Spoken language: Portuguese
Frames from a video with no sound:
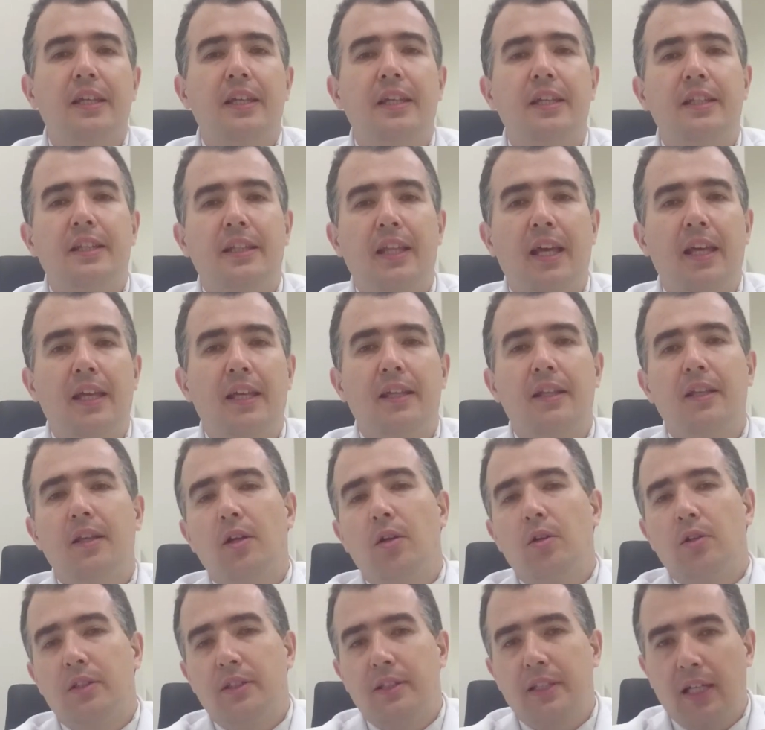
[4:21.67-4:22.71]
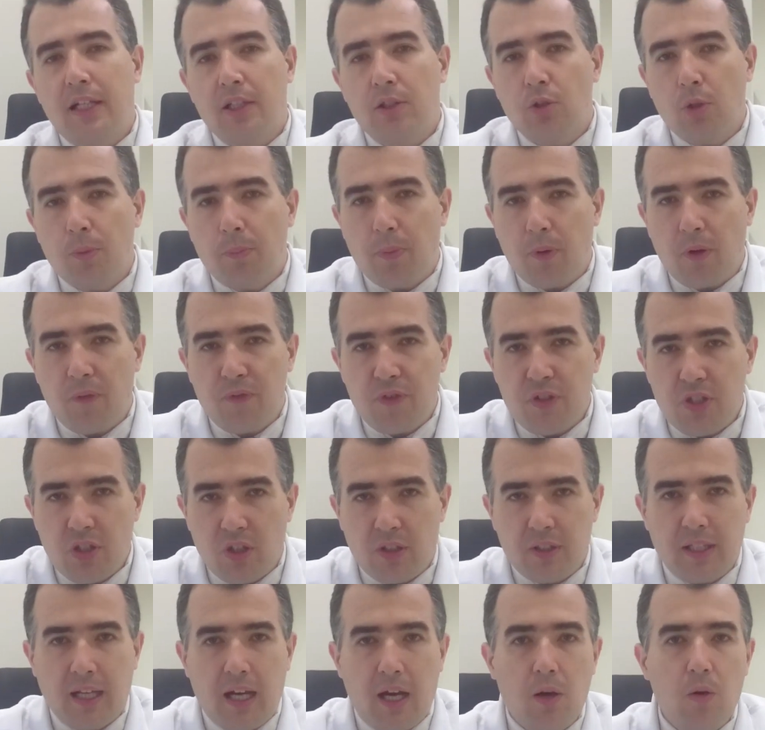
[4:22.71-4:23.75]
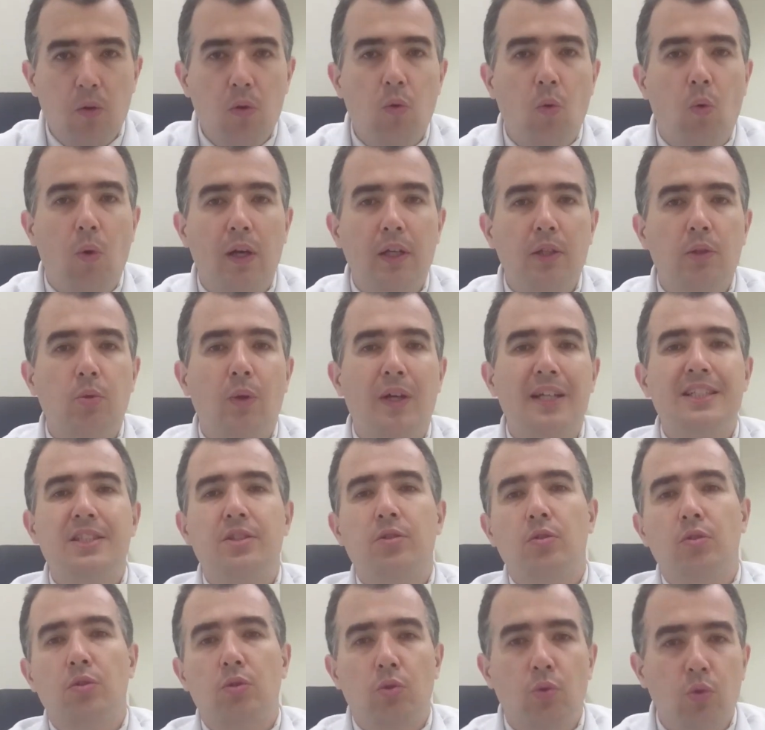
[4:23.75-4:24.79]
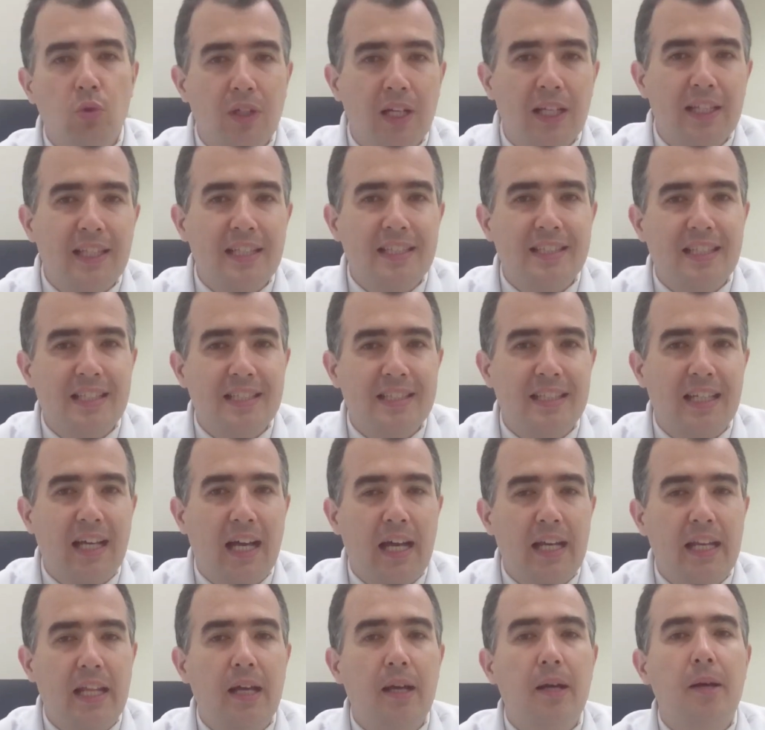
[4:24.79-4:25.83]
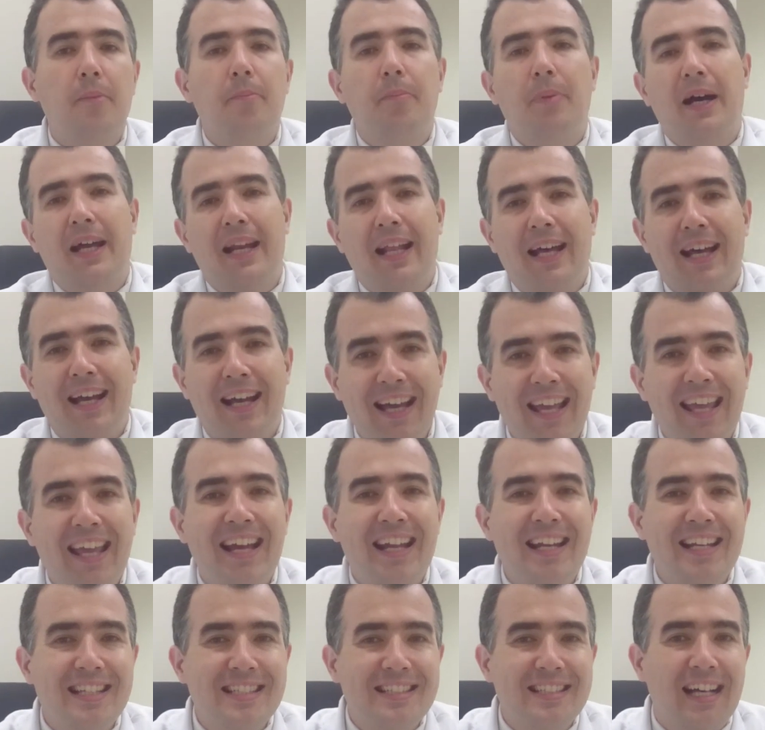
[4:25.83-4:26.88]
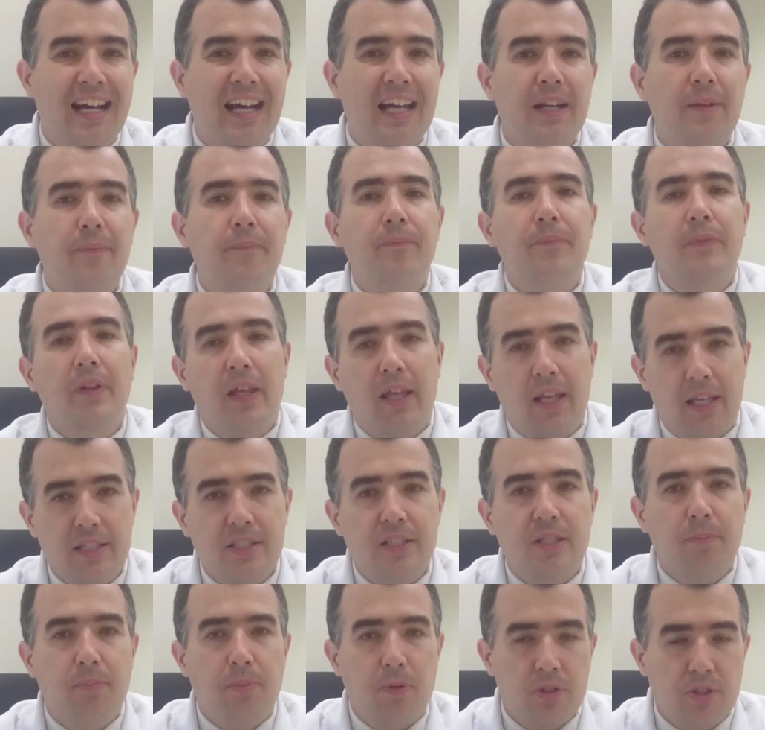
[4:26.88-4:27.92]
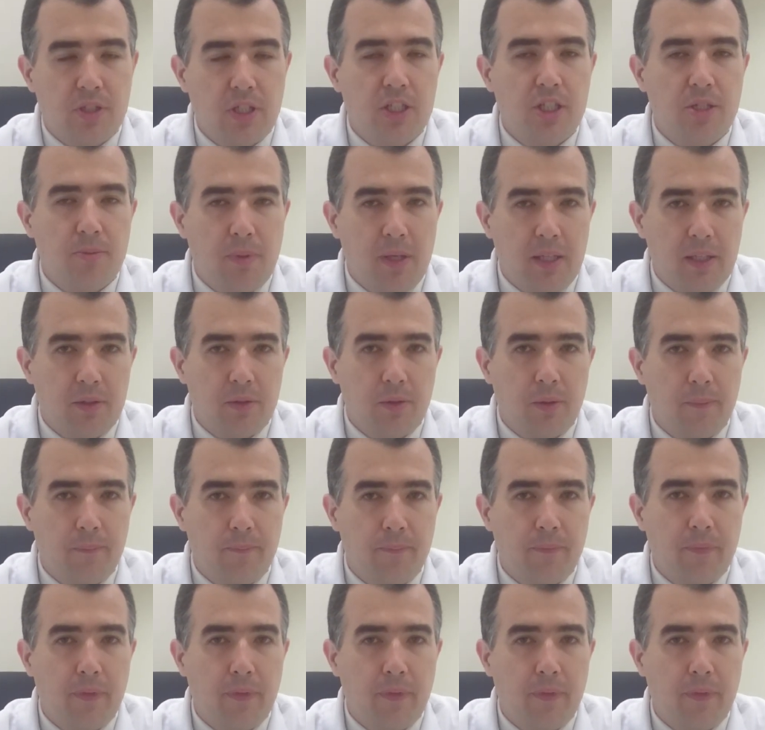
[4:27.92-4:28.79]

que têm tanto o profissional quanto a estrutura necessária para realizar esse procedimento.